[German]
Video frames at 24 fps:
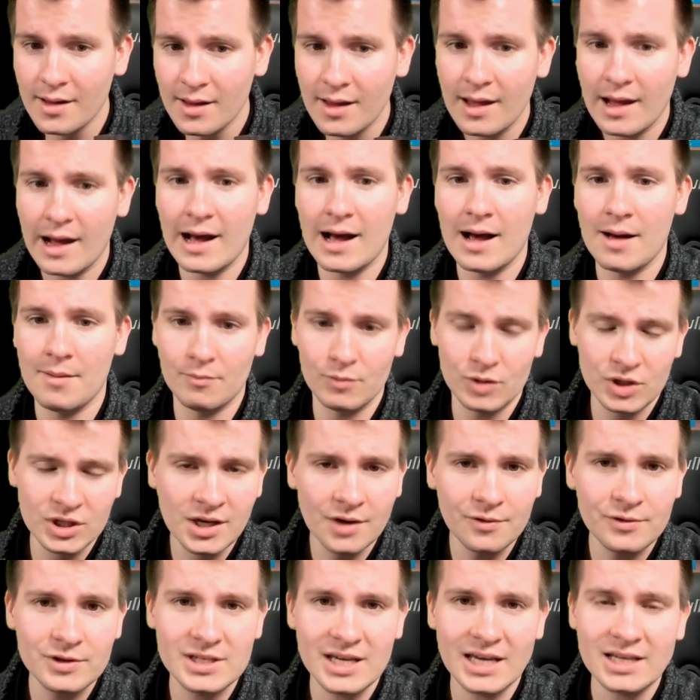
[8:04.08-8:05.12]
Ähm,
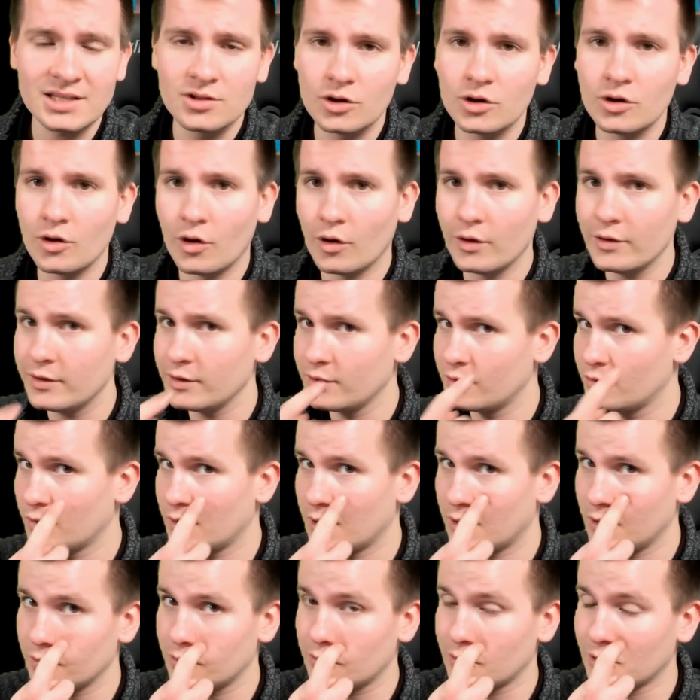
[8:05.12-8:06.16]
hier für 6,99
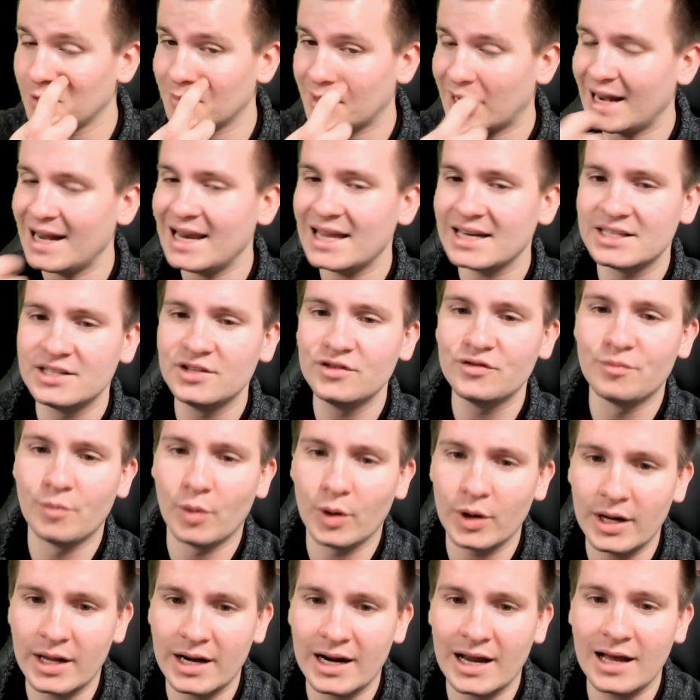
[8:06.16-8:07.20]
sogar noch zu einem relativ
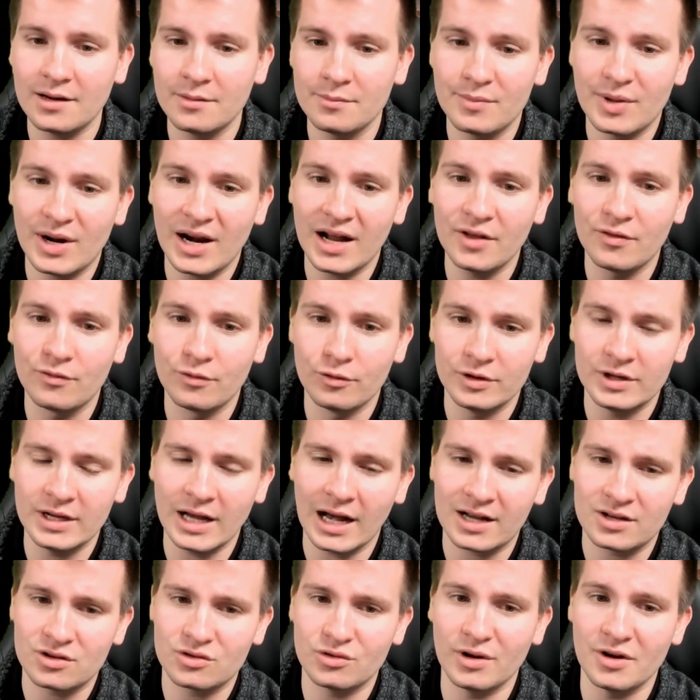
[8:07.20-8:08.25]
moderaten Preis für die
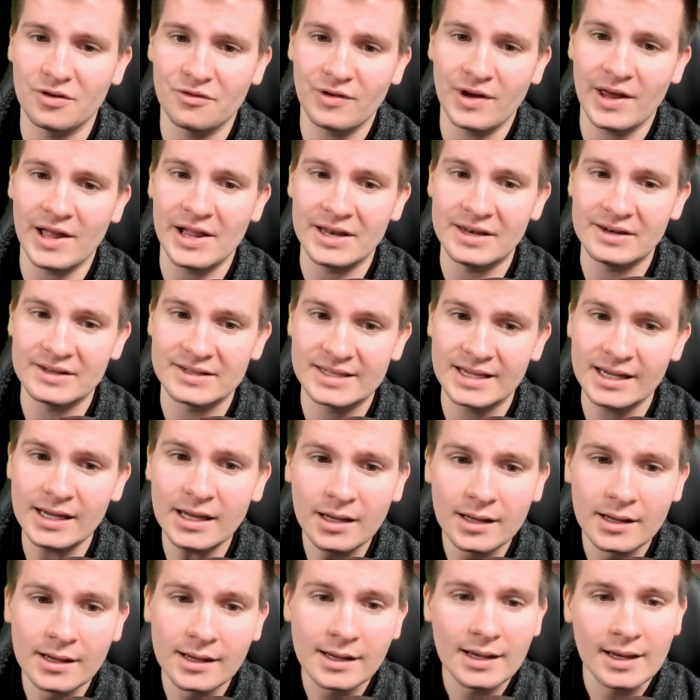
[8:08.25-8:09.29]
aktuellen Verhältnisse.
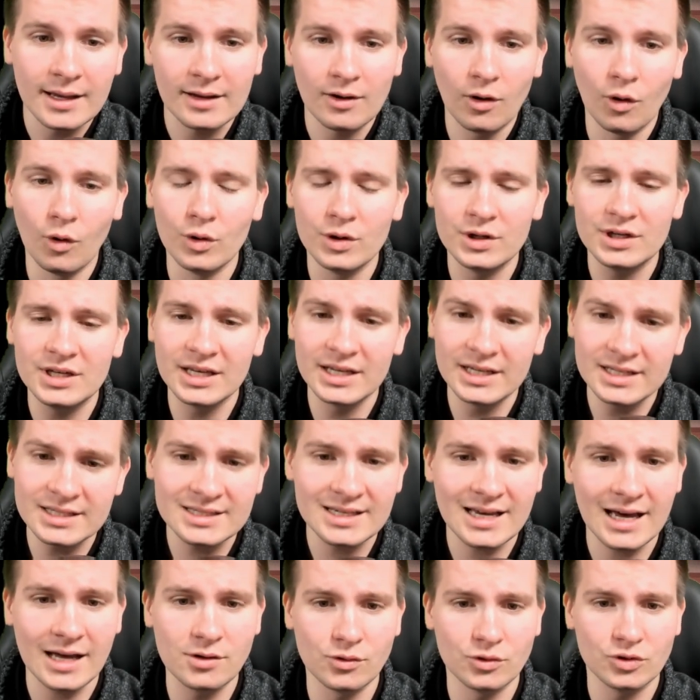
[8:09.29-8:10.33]
Und die
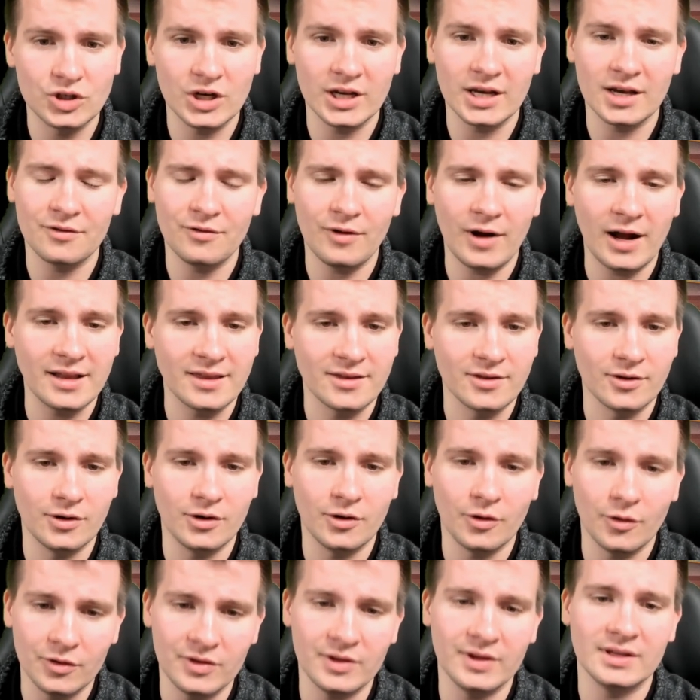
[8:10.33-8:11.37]
Riesenkanonenschläge für
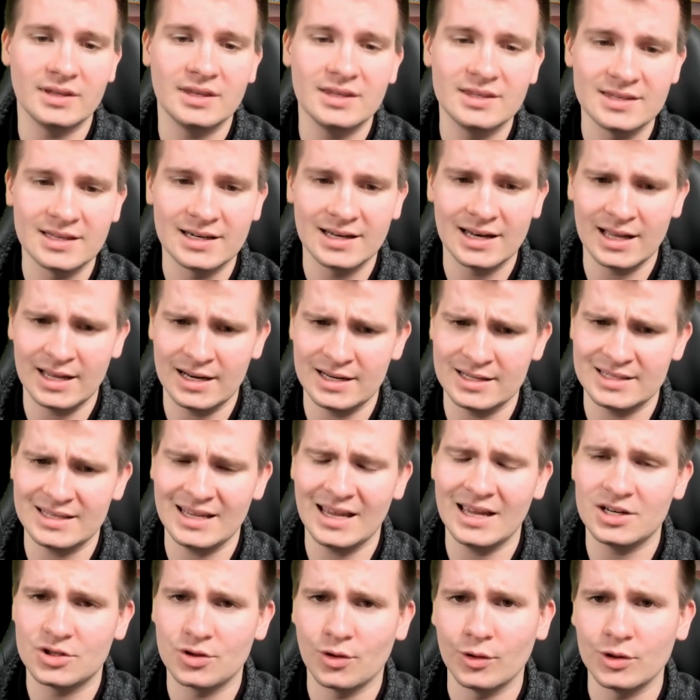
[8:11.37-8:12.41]
1,99, die sind leider
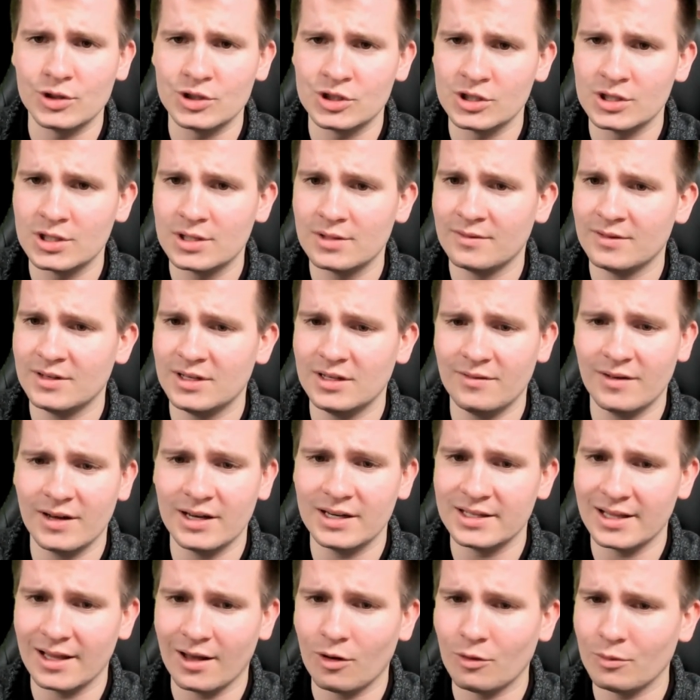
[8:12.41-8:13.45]
sehr enttäuschend. Die werde
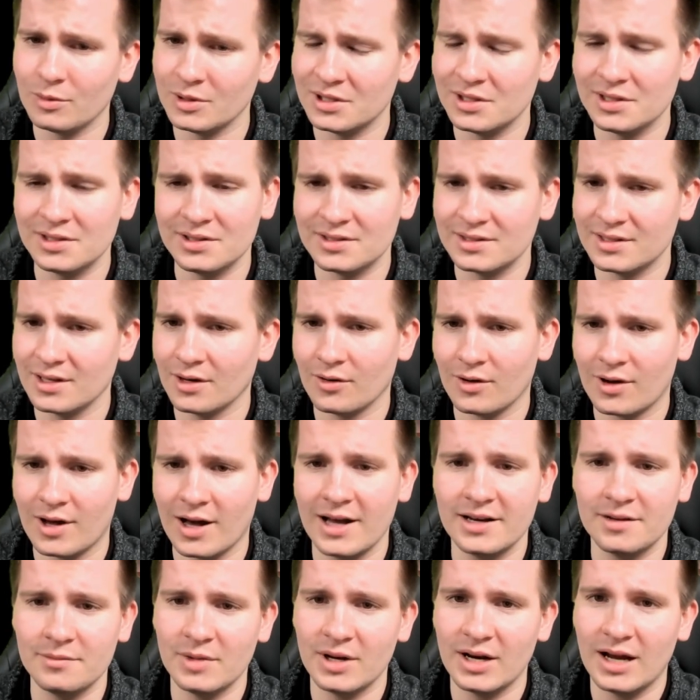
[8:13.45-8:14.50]
ich, glaube ich, dieses Jahr auch
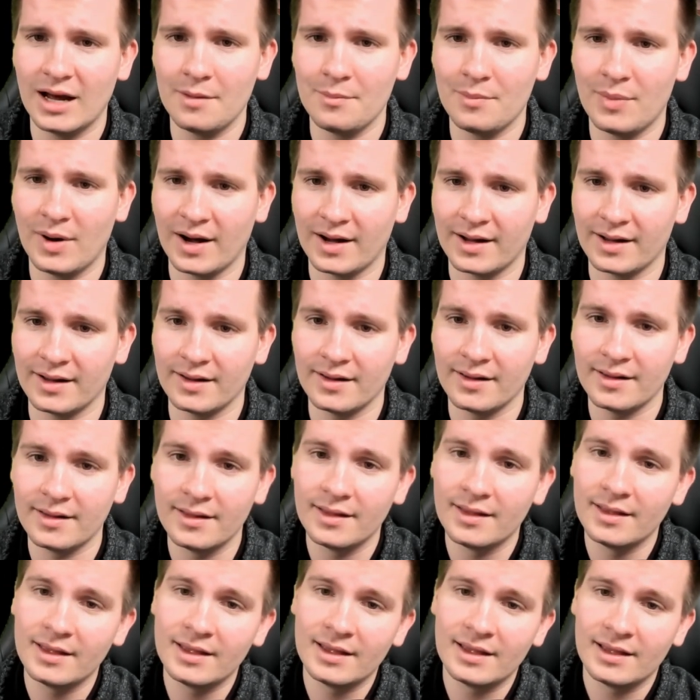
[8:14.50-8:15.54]
gar nicht mit einpacken.
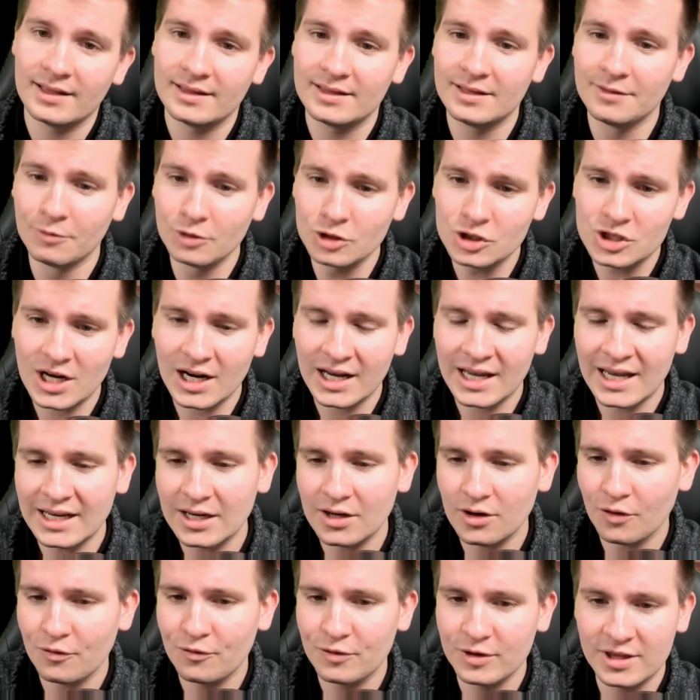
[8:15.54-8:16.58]
Die
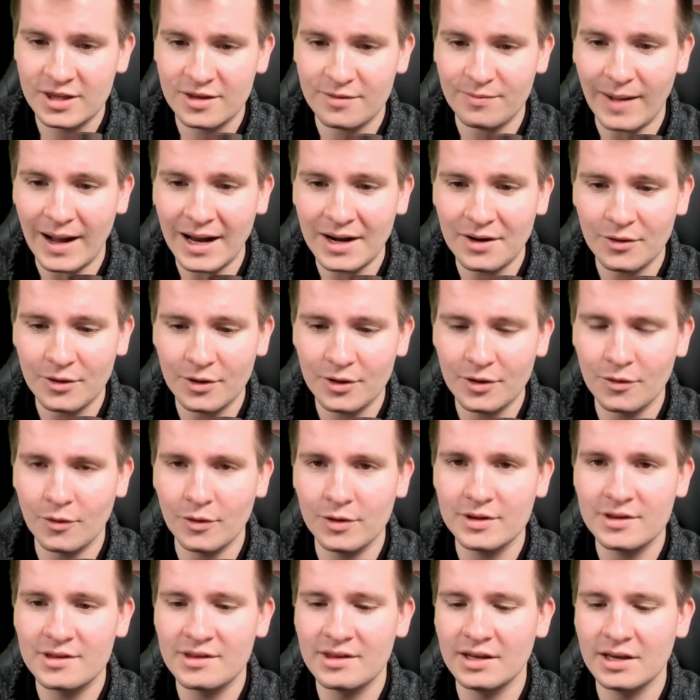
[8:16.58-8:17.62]
Wunschrakete noch für
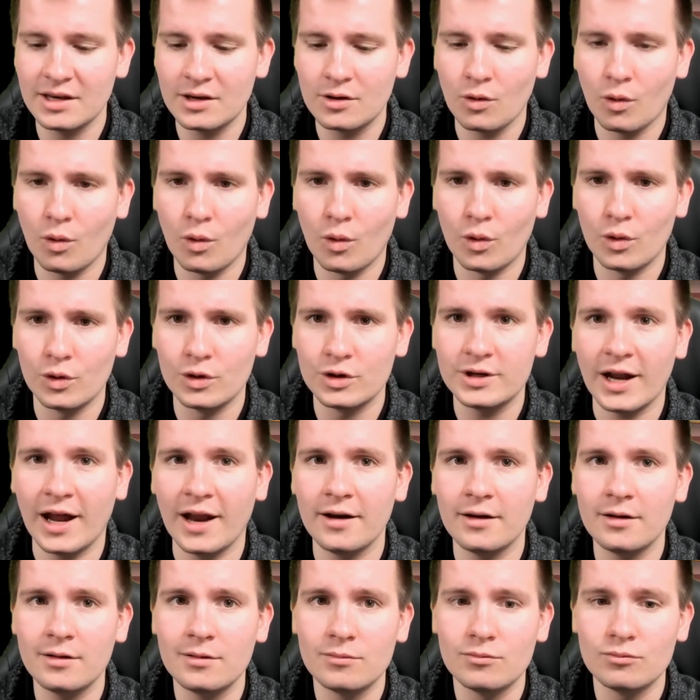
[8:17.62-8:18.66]
2,99 und dann